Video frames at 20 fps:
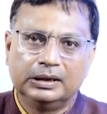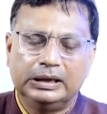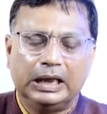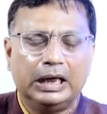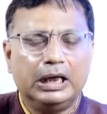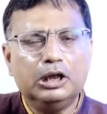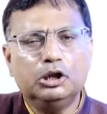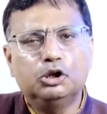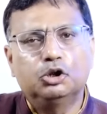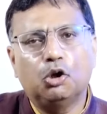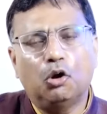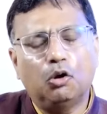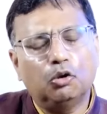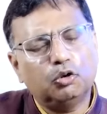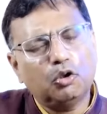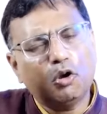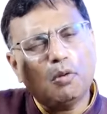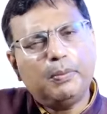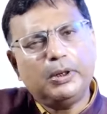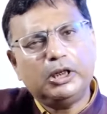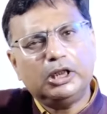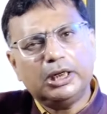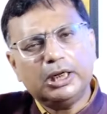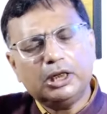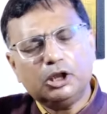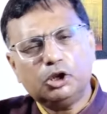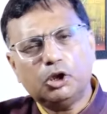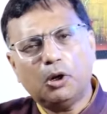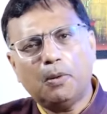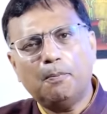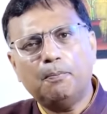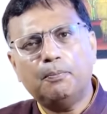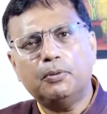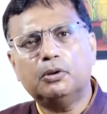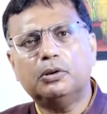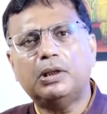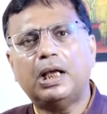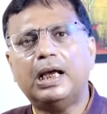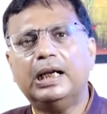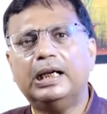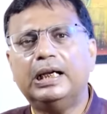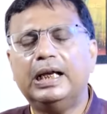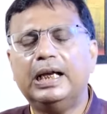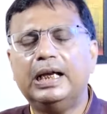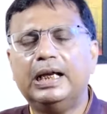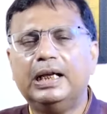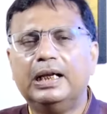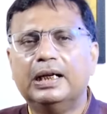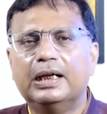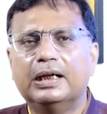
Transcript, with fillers: তাহলে যত বিশেষ সম্প্রদায়কে